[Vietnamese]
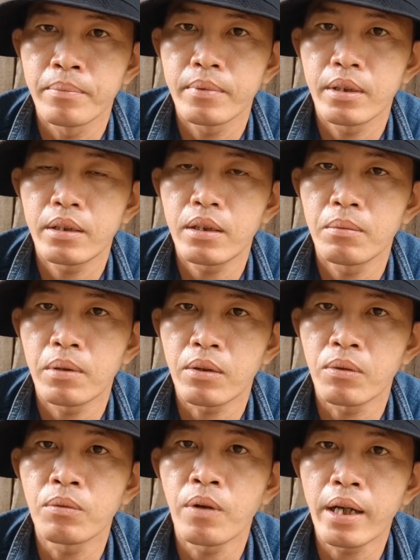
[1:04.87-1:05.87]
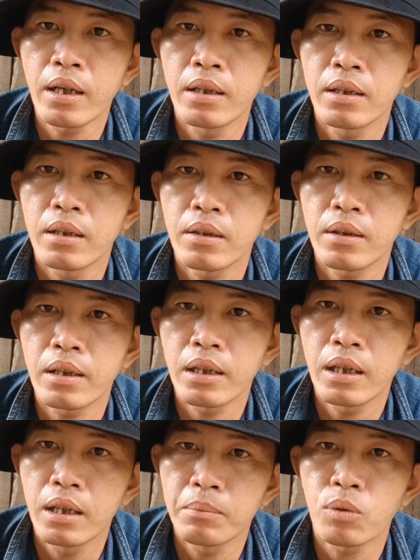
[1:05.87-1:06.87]
nói chung là cũng khoảng hơn
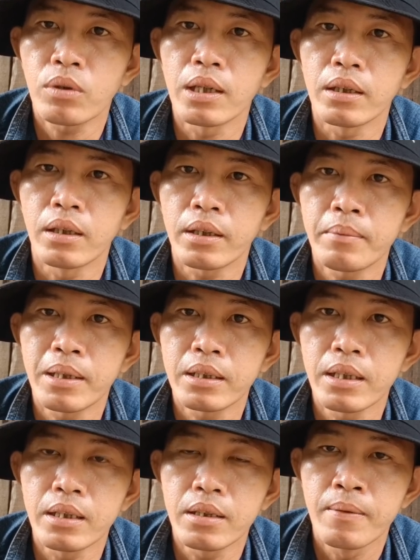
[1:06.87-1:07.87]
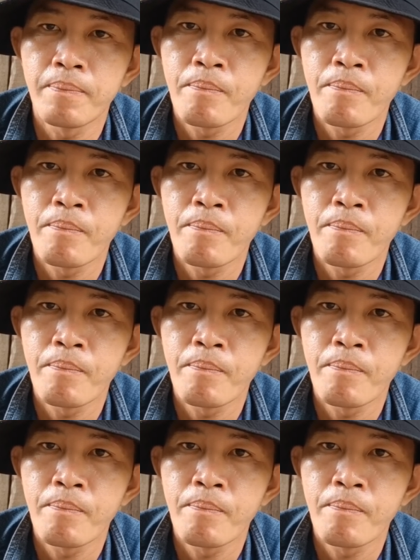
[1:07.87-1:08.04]
hơn một tuần rồi các bạn anh chị